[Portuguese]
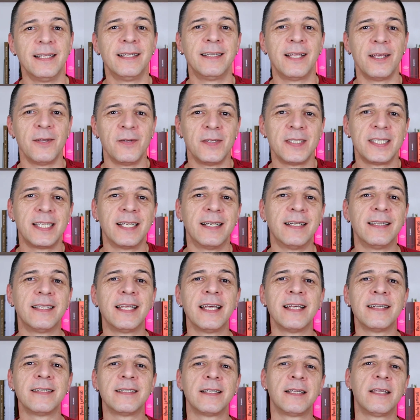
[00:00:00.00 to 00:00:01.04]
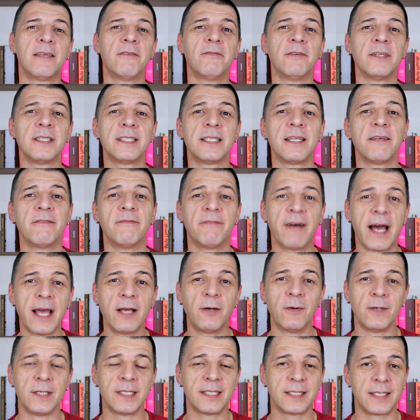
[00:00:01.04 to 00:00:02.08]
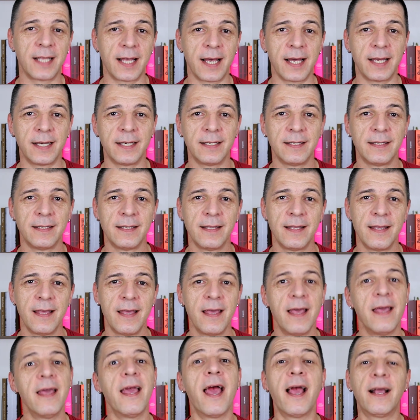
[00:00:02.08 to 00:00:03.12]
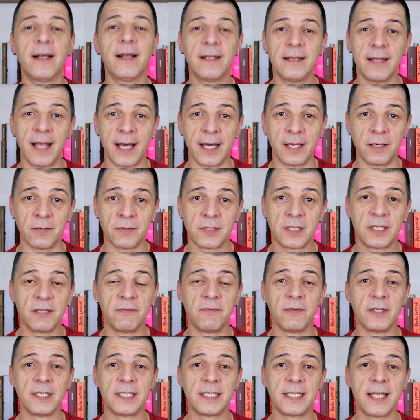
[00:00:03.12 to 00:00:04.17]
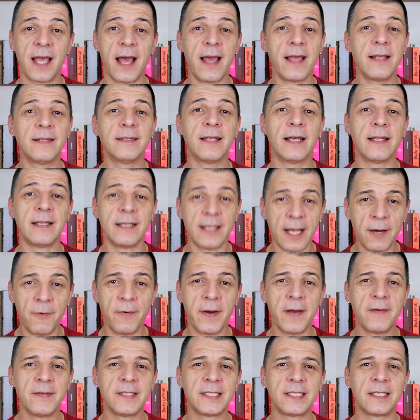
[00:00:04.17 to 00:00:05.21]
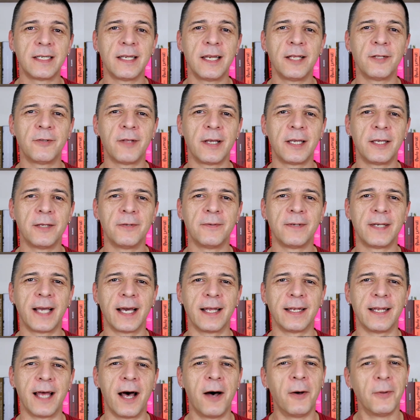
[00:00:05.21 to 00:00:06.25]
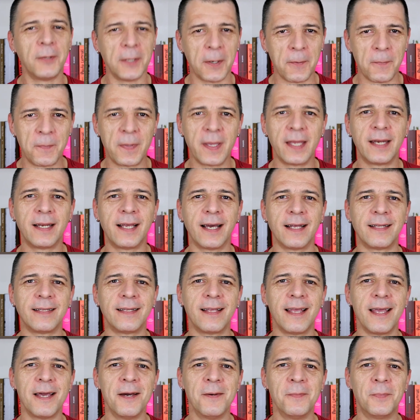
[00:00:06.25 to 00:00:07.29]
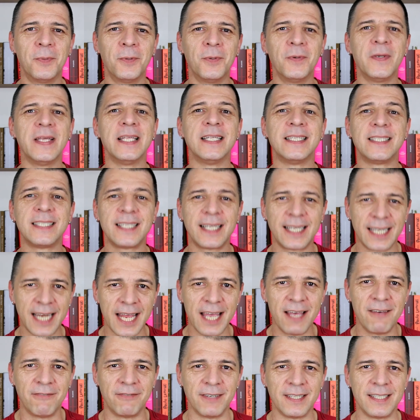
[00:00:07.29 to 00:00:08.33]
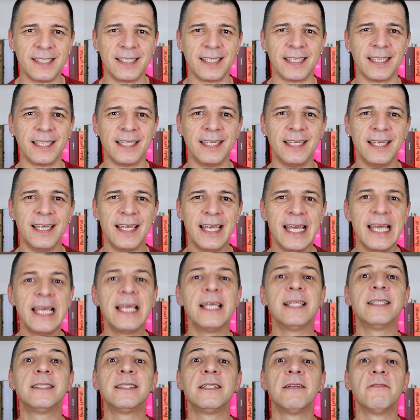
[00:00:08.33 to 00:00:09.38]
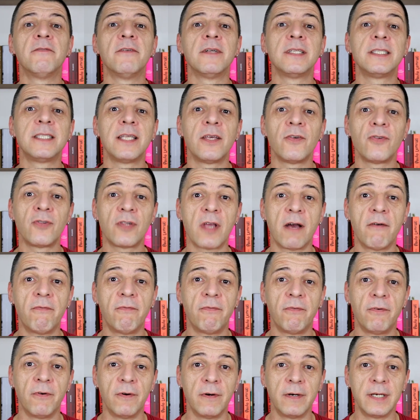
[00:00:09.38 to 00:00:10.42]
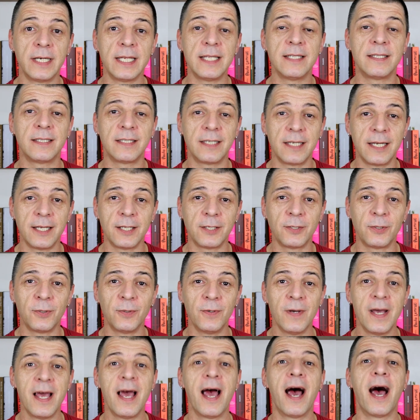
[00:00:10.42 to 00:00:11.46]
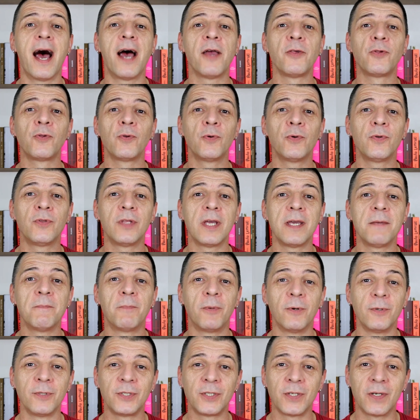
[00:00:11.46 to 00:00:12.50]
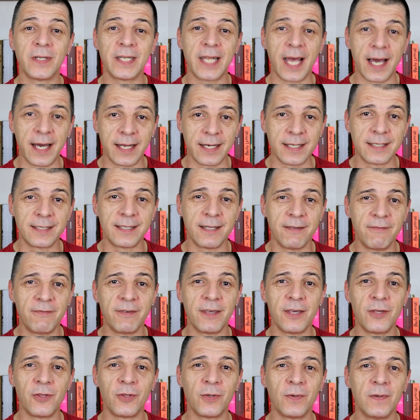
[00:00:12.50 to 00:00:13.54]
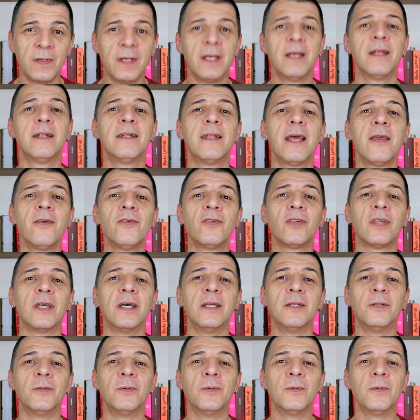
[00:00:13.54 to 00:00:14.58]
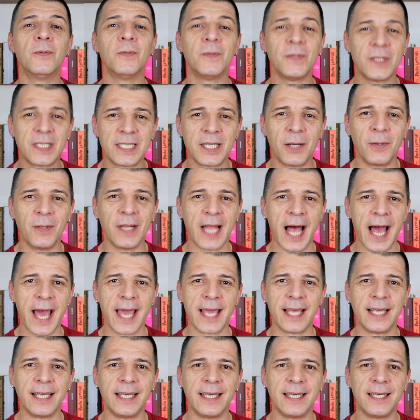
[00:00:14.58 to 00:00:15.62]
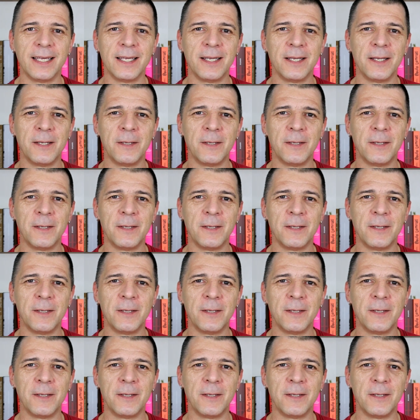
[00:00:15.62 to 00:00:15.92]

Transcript: Tenho certeza que você vai gostar. É claro, se você ainda não é inscrito aqui no canal, não perca tempo, inscreva-se. E se você já for inscrito, ajude a impulsionar esse vídeo deixando o seu like.